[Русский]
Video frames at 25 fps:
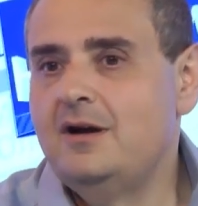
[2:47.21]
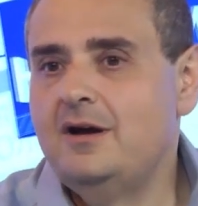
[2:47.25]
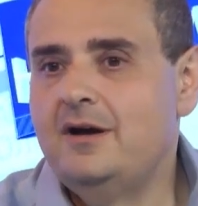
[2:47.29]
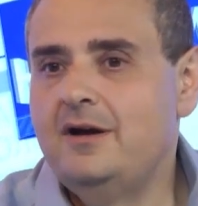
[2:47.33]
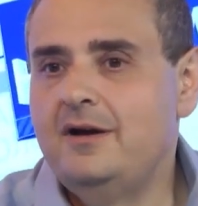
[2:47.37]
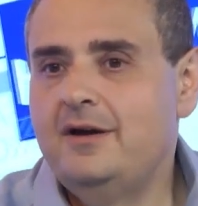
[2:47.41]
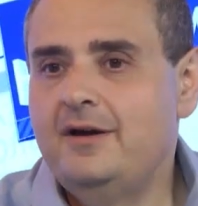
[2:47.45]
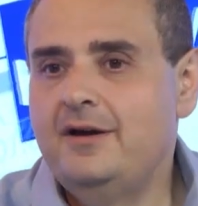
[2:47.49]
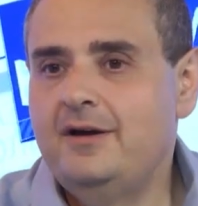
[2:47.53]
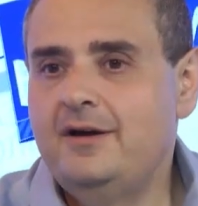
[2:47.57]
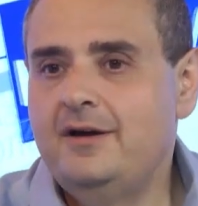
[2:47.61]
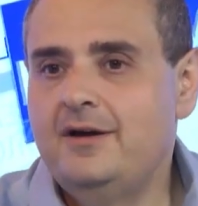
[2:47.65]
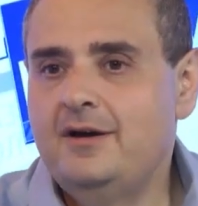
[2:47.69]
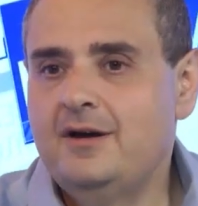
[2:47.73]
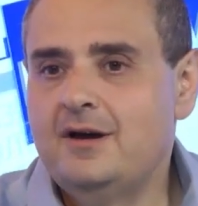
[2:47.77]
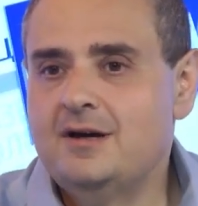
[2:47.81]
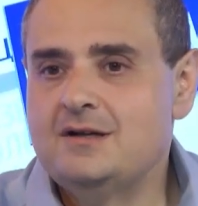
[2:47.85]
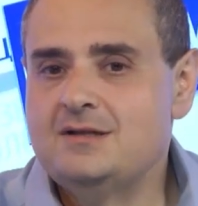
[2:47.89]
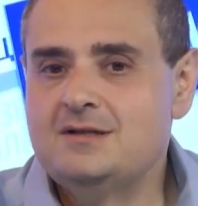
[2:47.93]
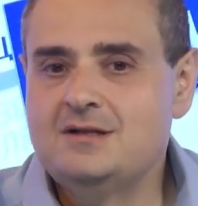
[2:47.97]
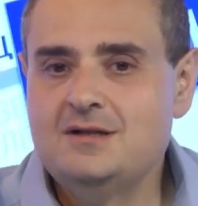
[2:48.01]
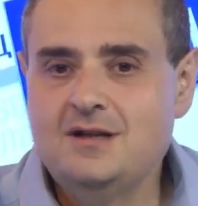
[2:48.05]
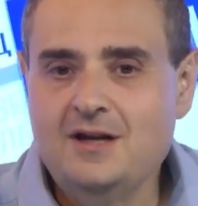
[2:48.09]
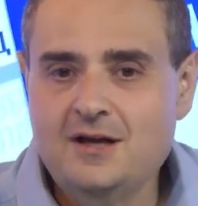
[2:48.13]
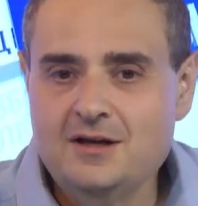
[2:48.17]
Э,
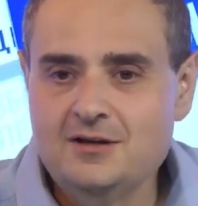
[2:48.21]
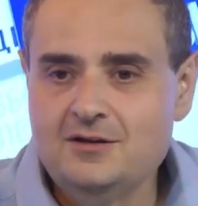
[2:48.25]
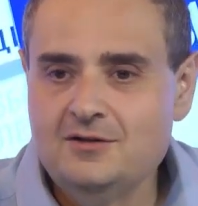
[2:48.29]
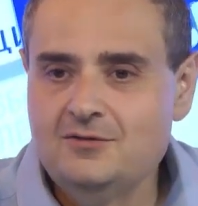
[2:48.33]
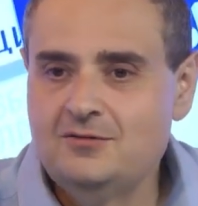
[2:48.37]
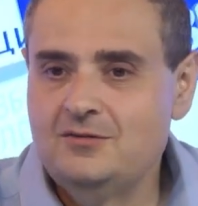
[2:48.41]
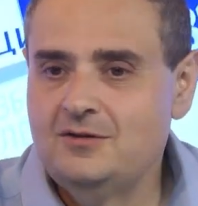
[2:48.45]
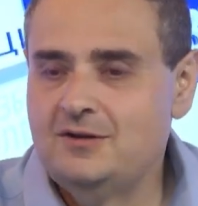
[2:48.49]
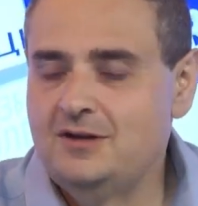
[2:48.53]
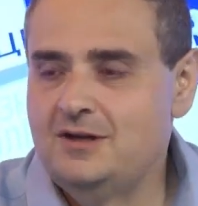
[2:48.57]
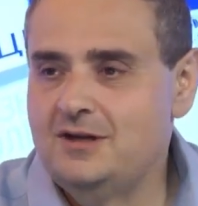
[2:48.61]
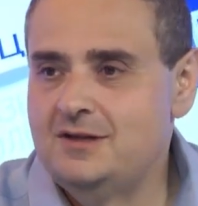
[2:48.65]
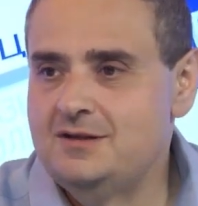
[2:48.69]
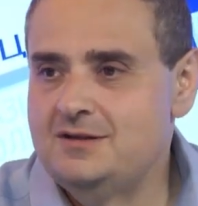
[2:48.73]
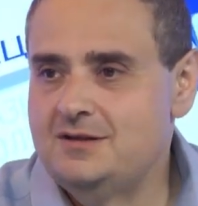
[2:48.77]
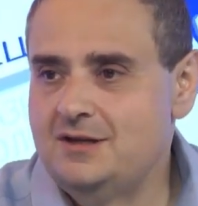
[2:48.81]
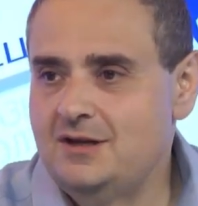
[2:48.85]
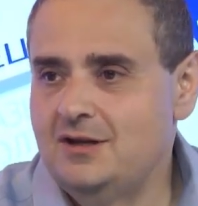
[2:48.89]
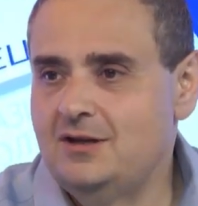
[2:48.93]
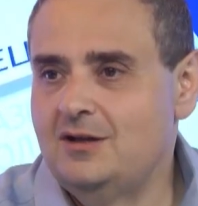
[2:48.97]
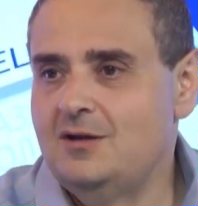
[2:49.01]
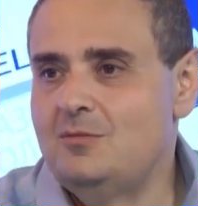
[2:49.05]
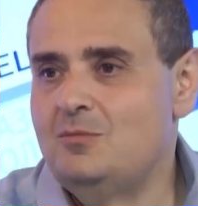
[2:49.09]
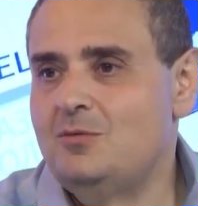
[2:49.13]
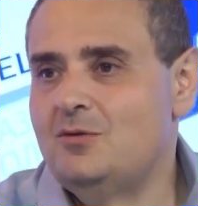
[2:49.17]
расследование
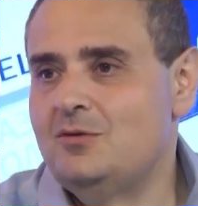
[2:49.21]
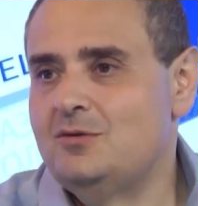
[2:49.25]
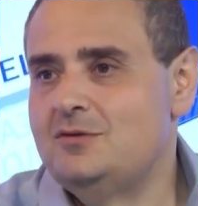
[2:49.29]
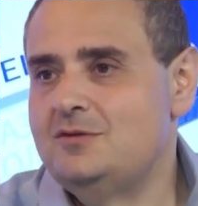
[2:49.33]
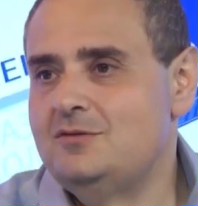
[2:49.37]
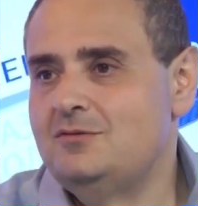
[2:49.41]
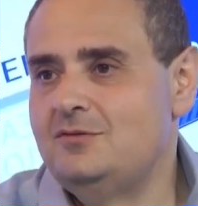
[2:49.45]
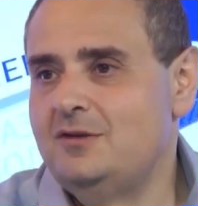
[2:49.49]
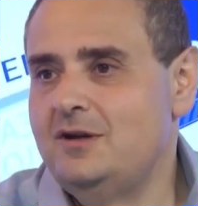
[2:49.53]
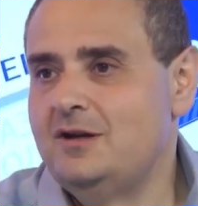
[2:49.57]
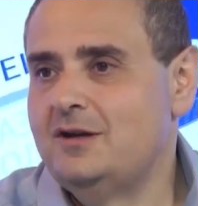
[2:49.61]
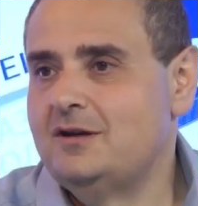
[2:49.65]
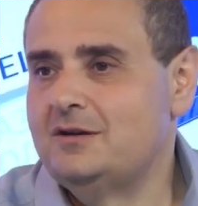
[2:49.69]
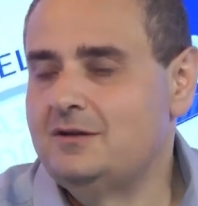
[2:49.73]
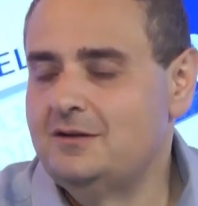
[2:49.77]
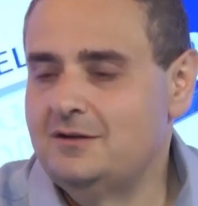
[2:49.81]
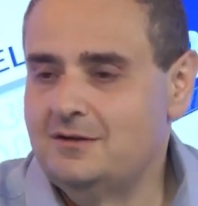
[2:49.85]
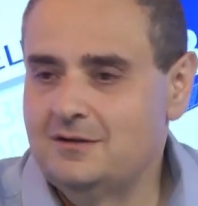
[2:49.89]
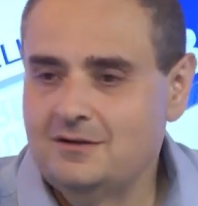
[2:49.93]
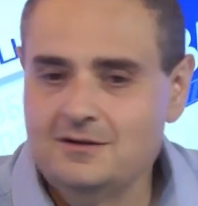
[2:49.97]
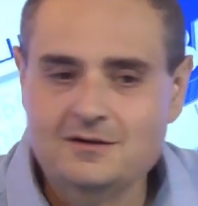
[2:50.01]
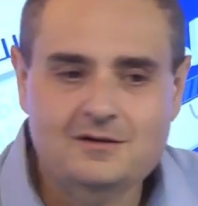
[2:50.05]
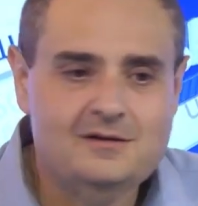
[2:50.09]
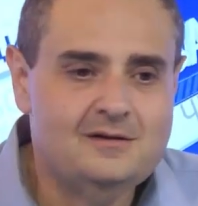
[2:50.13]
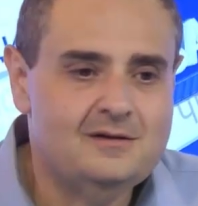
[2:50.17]
дела против
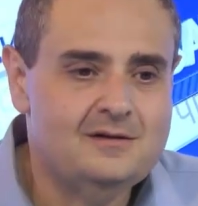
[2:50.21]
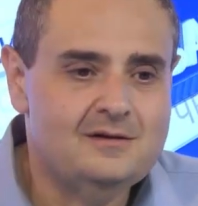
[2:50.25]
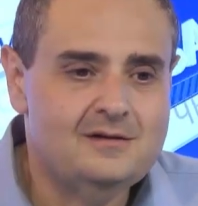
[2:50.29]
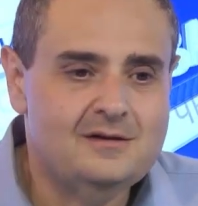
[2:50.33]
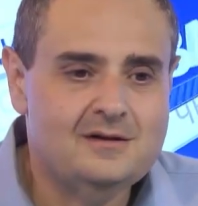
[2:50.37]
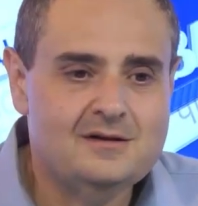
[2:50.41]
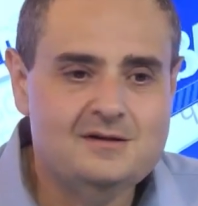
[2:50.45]
некоторых э,